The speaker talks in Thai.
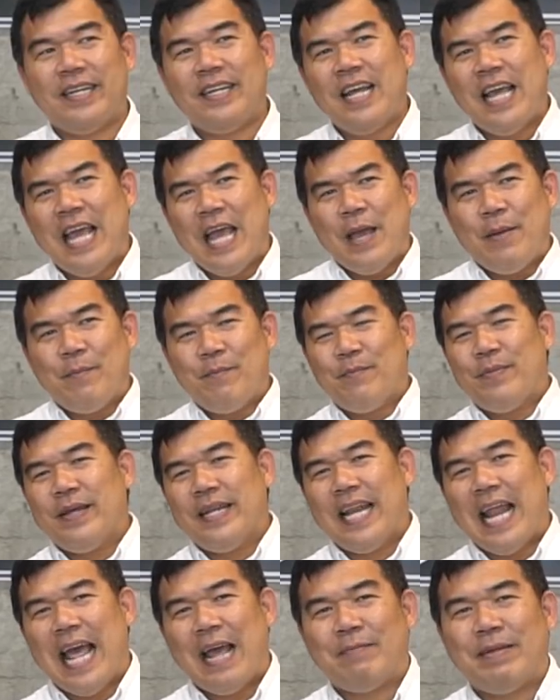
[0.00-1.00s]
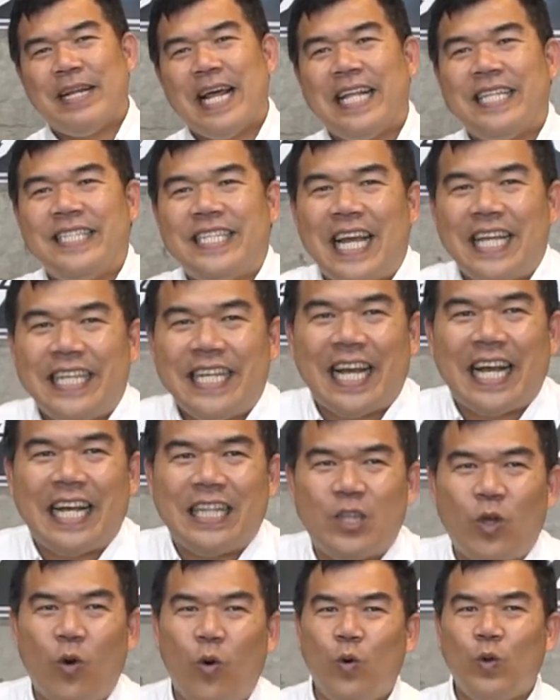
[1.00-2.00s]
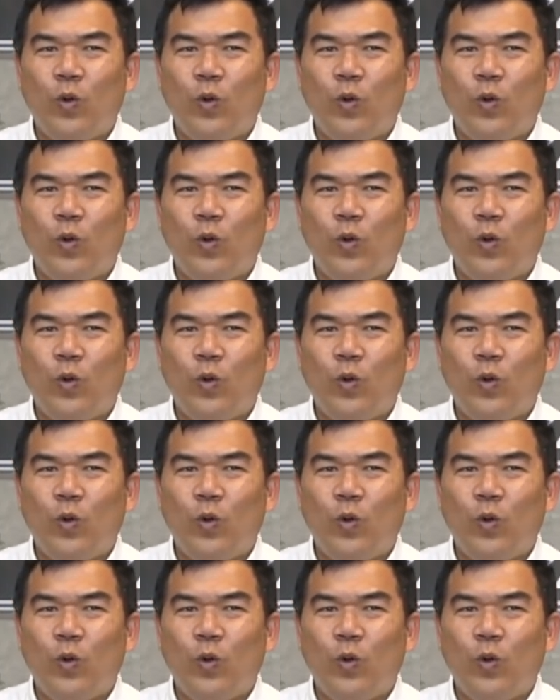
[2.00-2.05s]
นเป็นแรงบันดาลใจจากการ์ตู